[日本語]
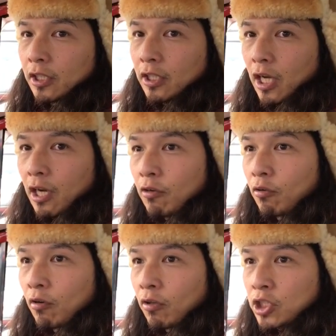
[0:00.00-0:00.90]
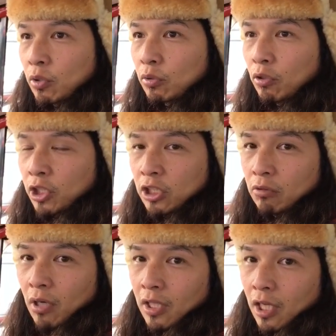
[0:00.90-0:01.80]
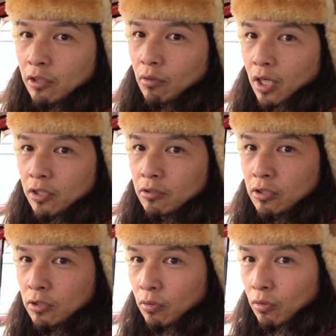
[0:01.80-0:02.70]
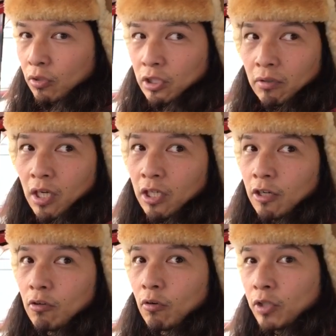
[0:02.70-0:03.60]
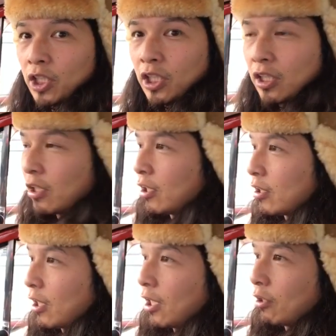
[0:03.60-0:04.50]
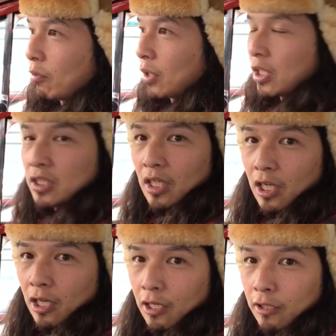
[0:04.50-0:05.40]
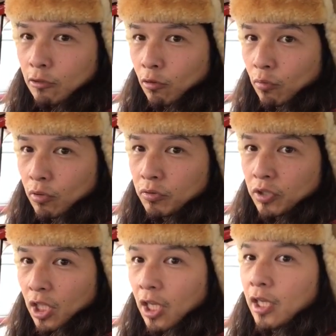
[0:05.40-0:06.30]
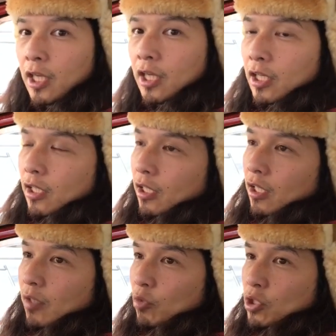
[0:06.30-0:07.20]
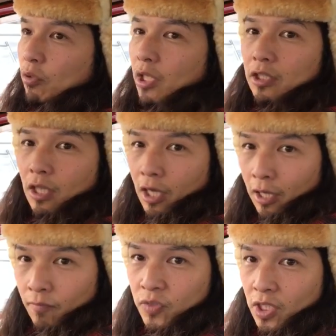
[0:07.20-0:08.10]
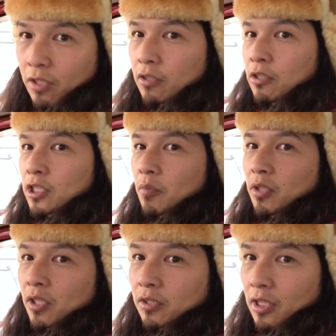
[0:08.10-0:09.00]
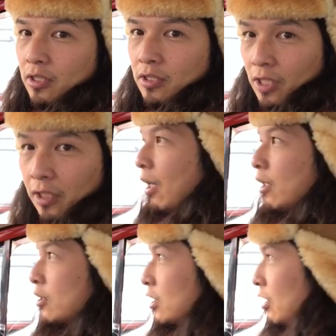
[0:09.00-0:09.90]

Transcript: なんかこう、仕事のヒントがないとかいう人には結構いい内容なんじゃないかなと思うんで、えー、もしよかったらチェックしてみてください。ち